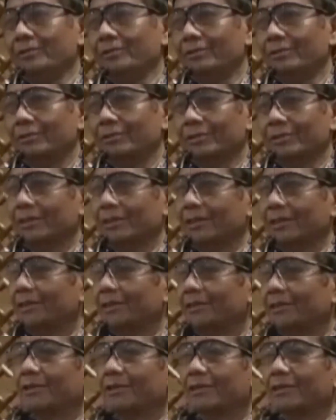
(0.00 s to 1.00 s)
sejak
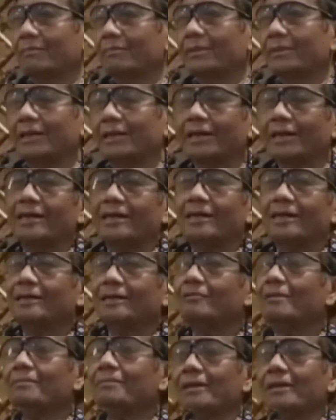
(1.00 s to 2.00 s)
Indonesia merdeka
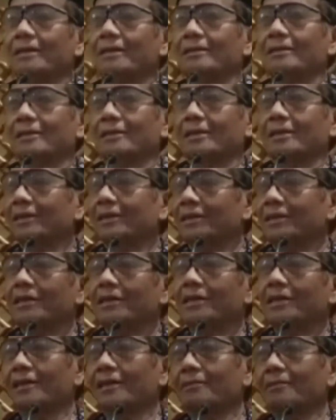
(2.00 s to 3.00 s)
lalu apa? Karena ini
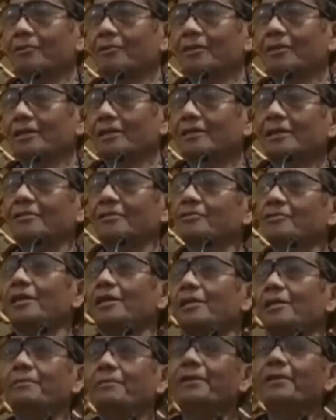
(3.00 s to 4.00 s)
negara demokrasi harus
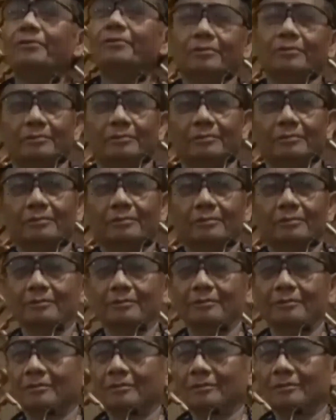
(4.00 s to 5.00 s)
ada pemilu.
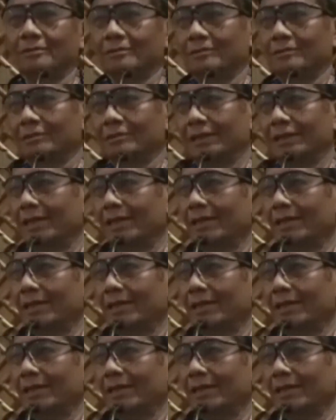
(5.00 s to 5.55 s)
Ya,